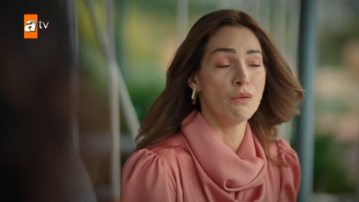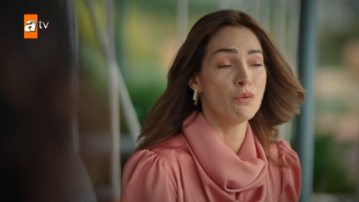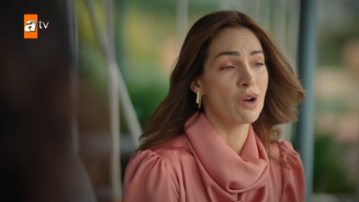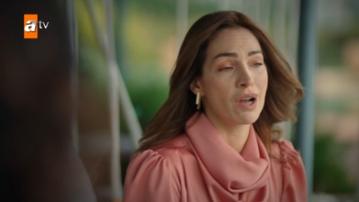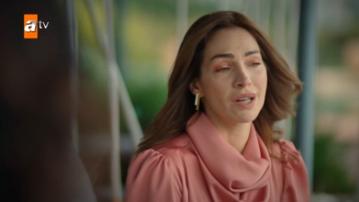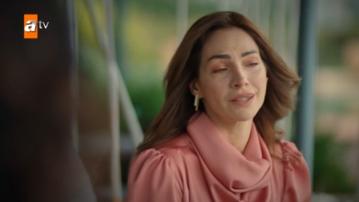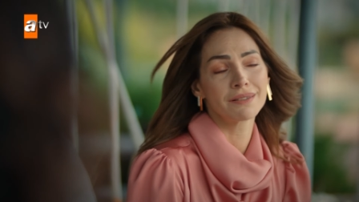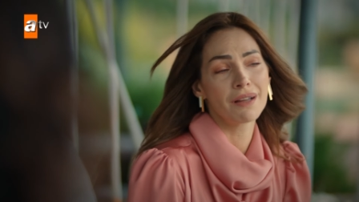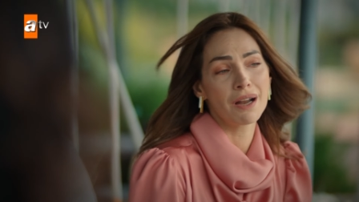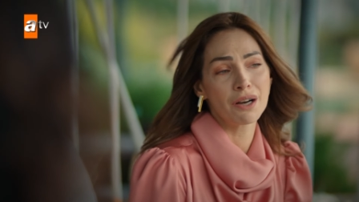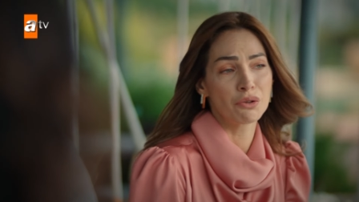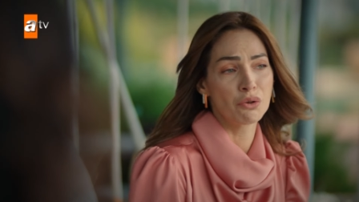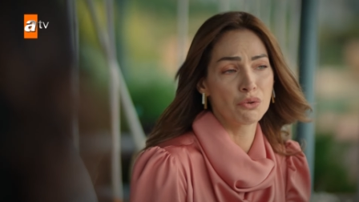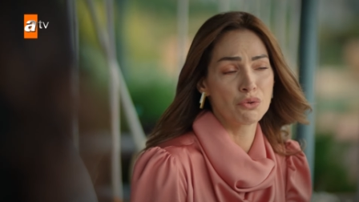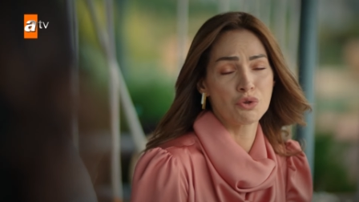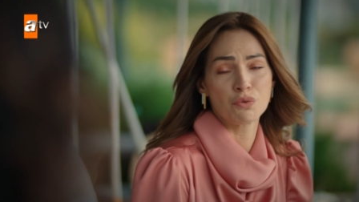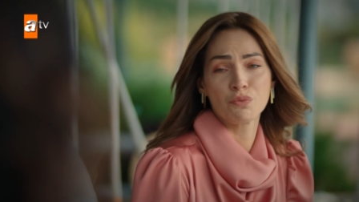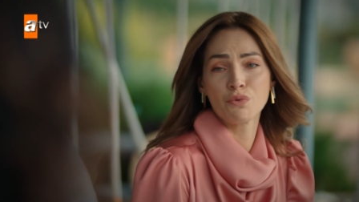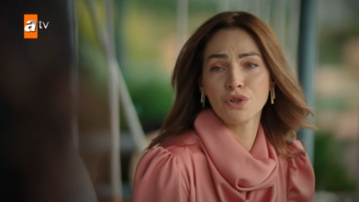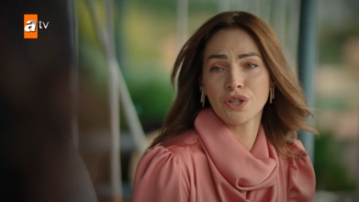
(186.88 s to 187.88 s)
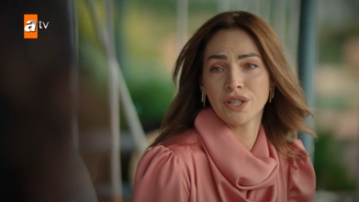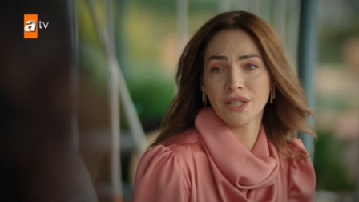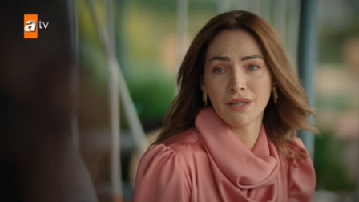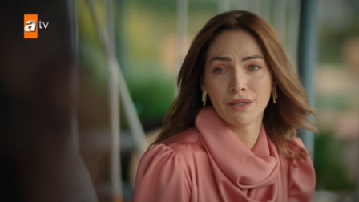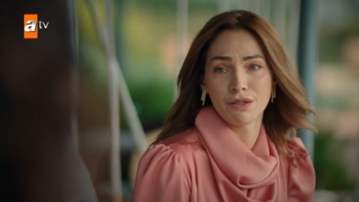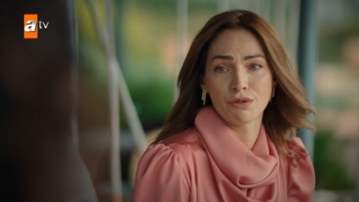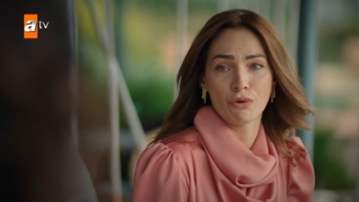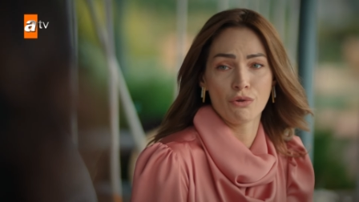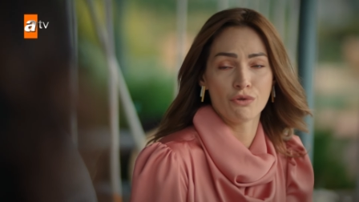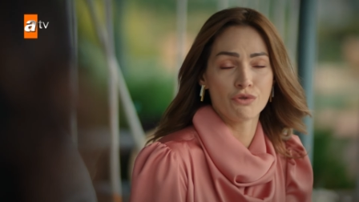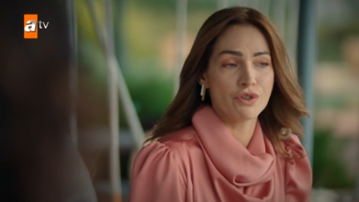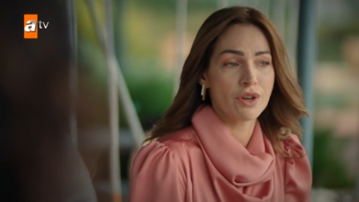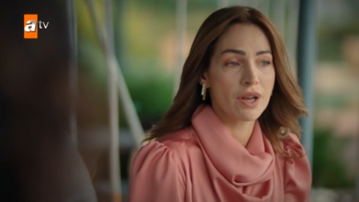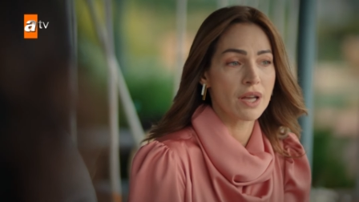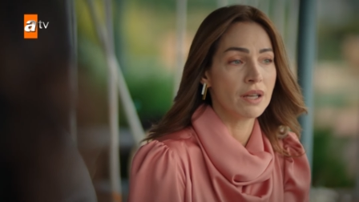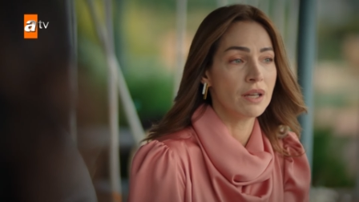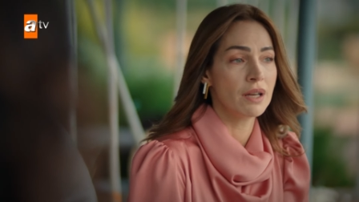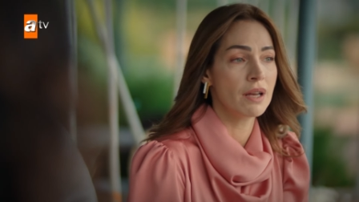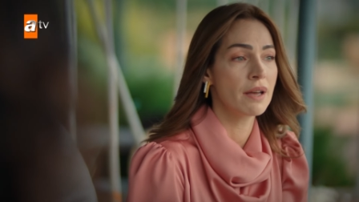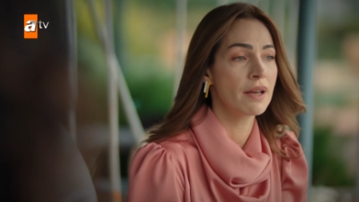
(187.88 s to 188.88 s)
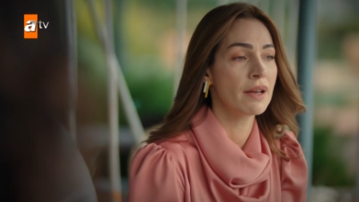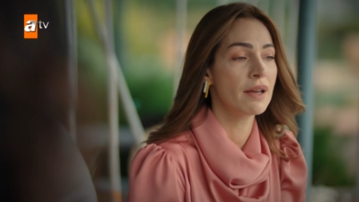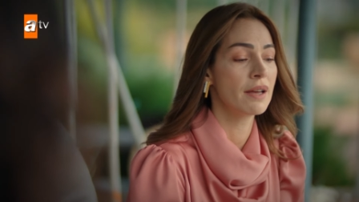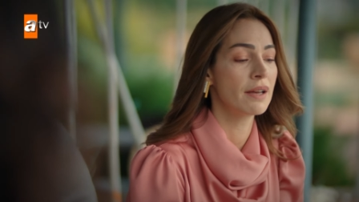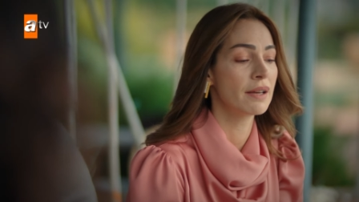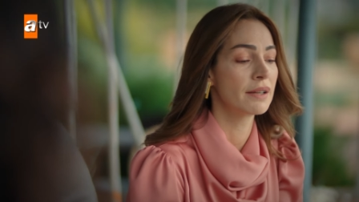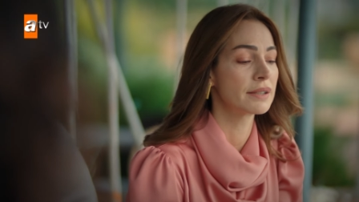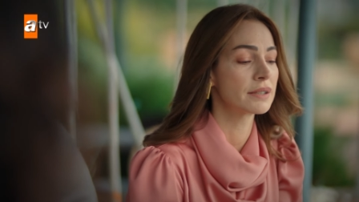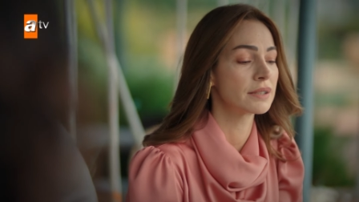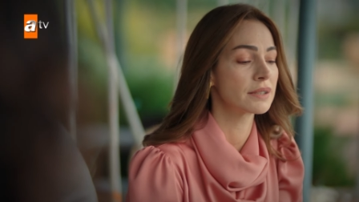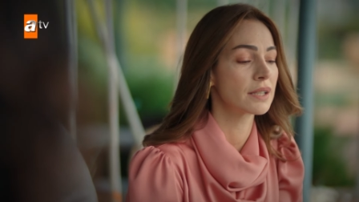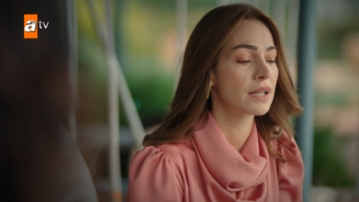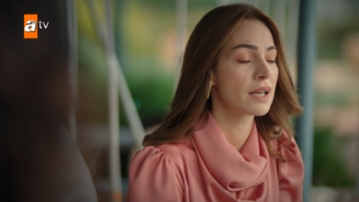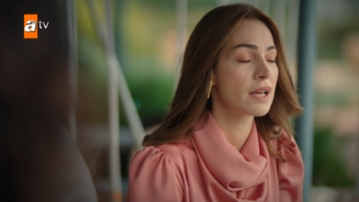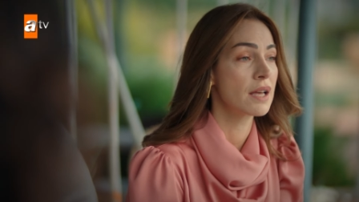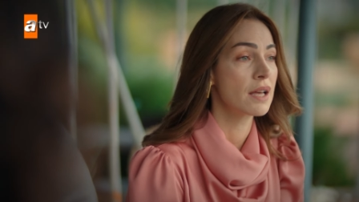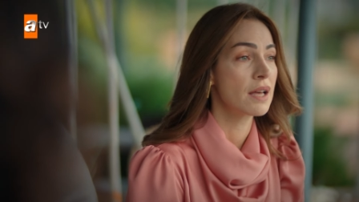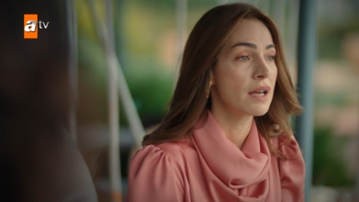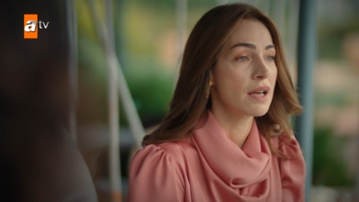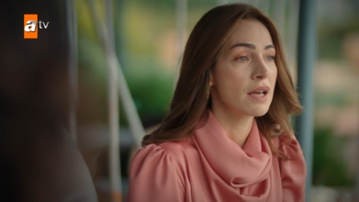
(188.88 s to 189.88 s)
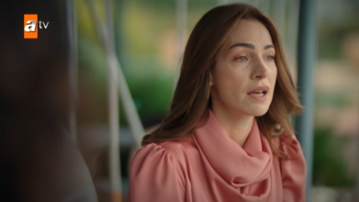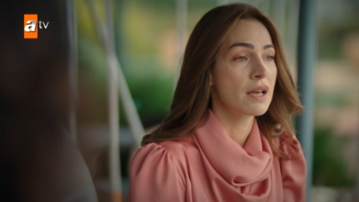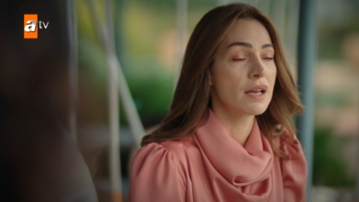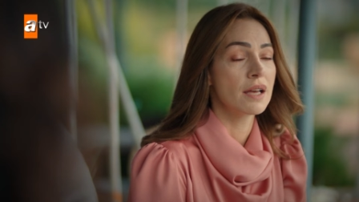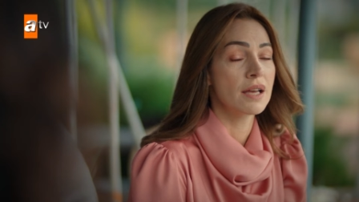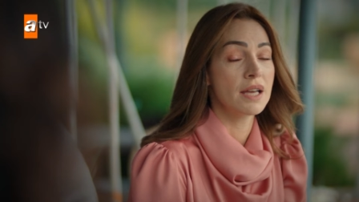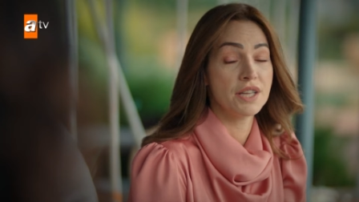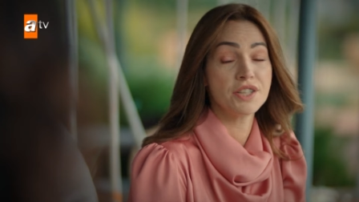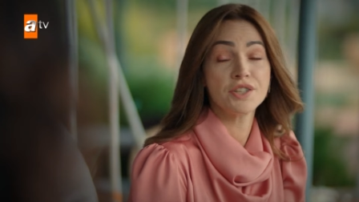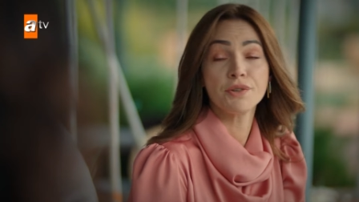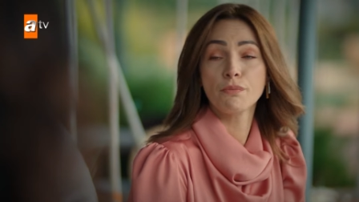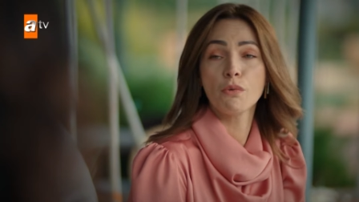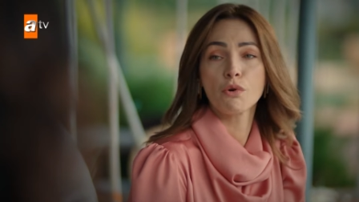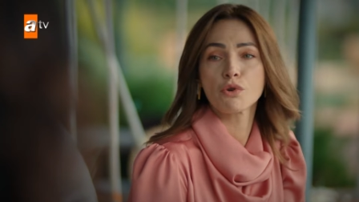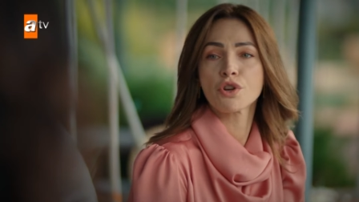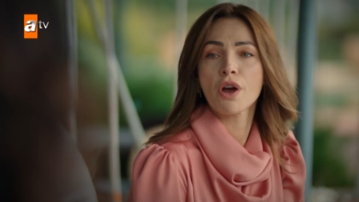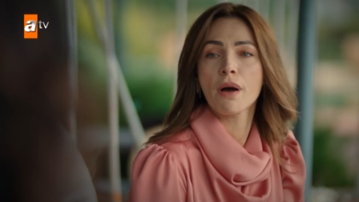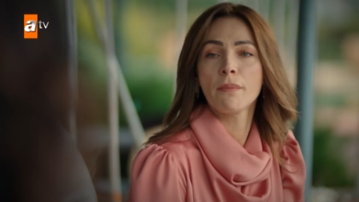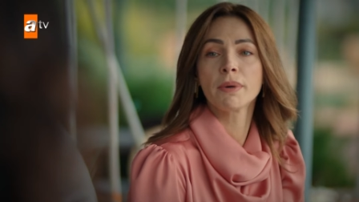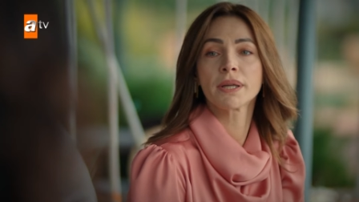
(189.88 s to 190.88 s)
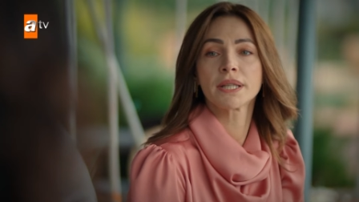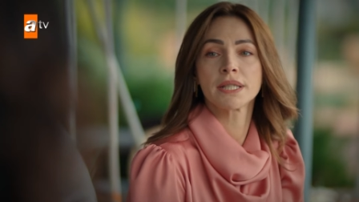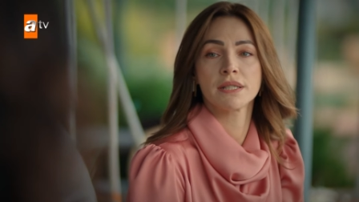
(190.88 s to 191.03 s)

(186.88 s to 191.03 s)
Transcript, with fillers: المحامي كان عم يحاكيني من شوي زوجي بده